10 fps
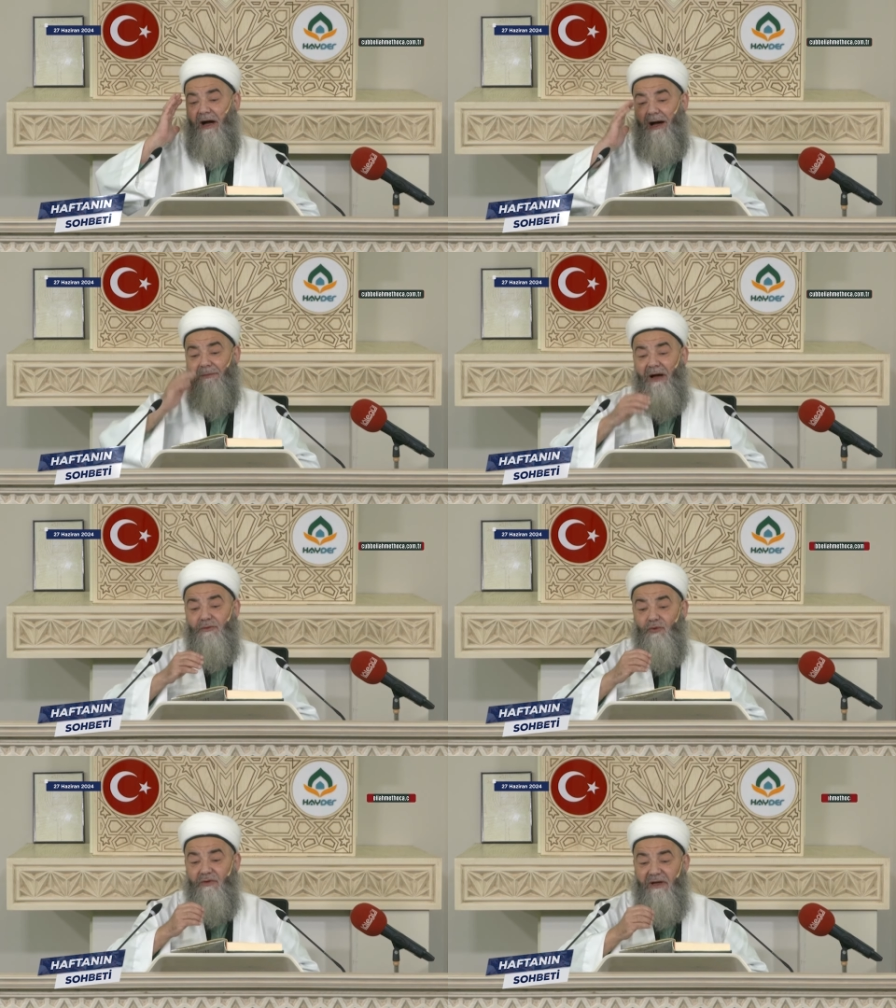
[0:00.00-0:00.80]

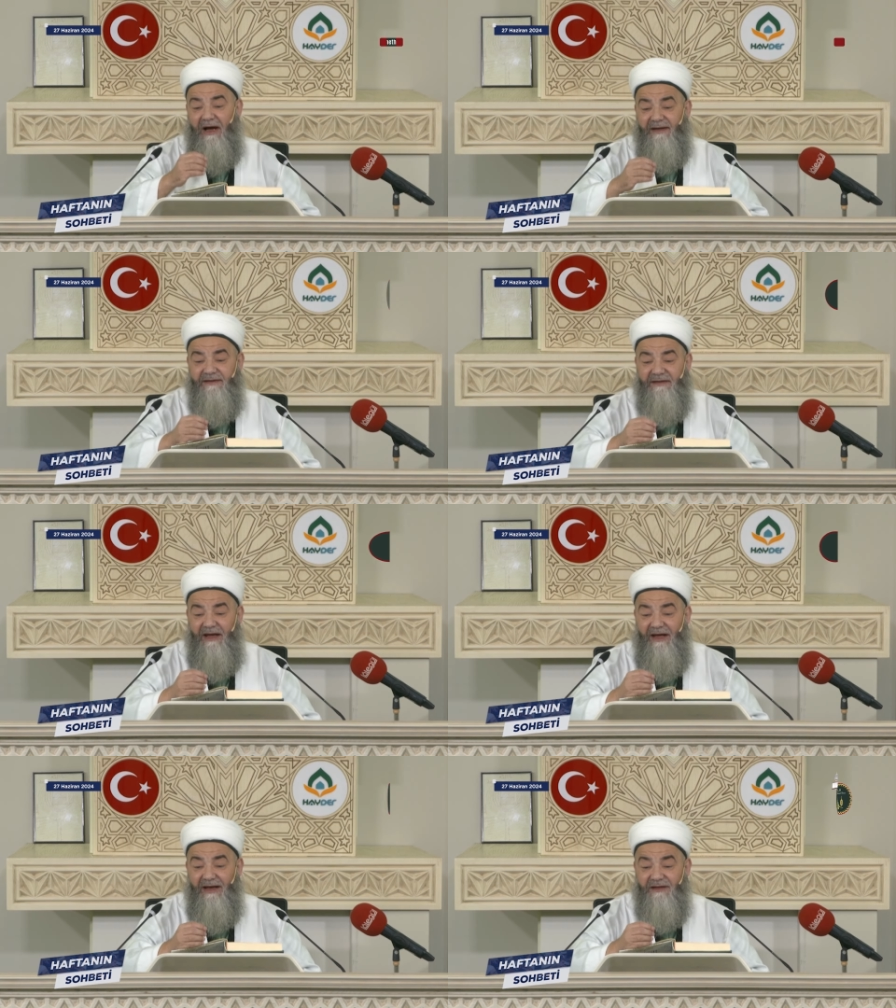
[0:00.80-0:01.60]
Ama dünyanın
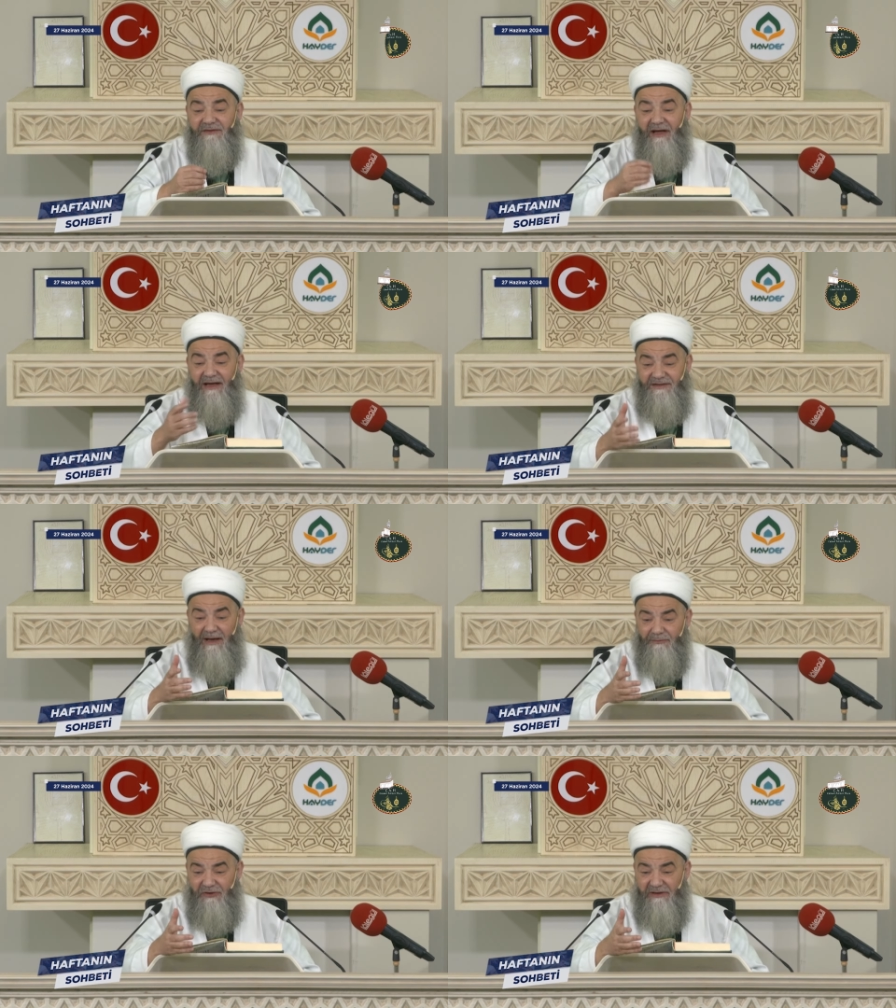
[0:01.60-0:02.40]
helalı da
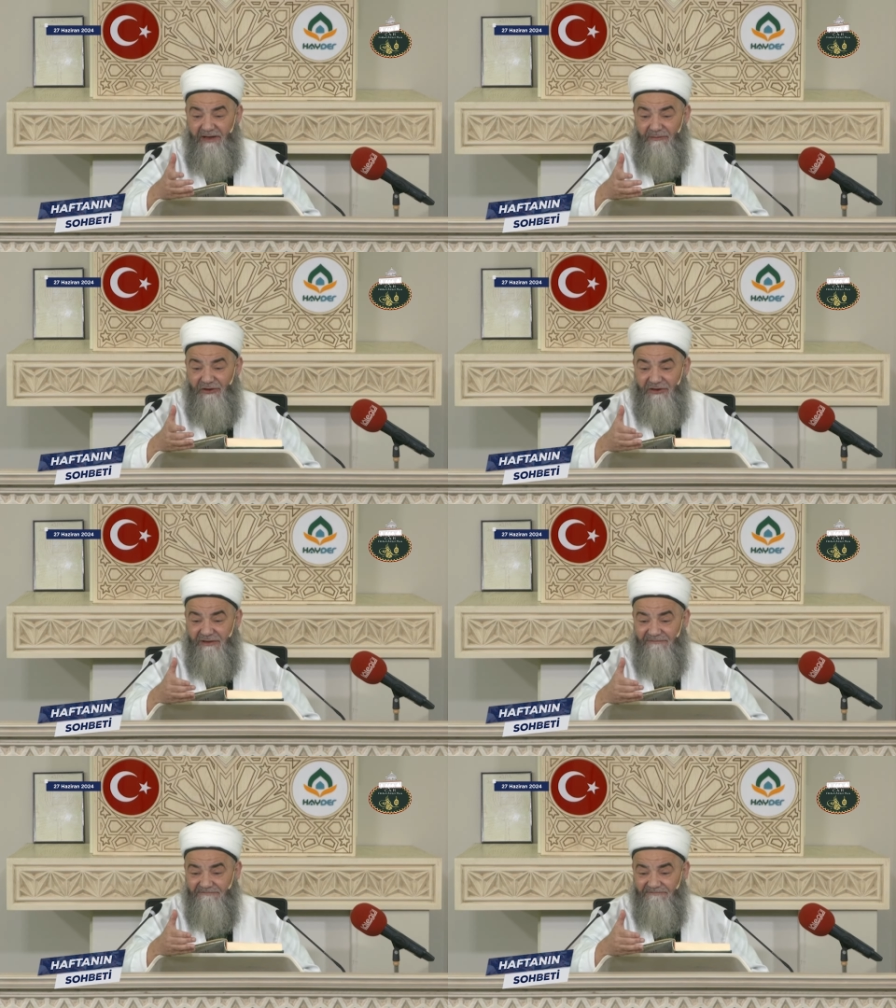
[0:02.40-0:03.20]
hesaptır demiş.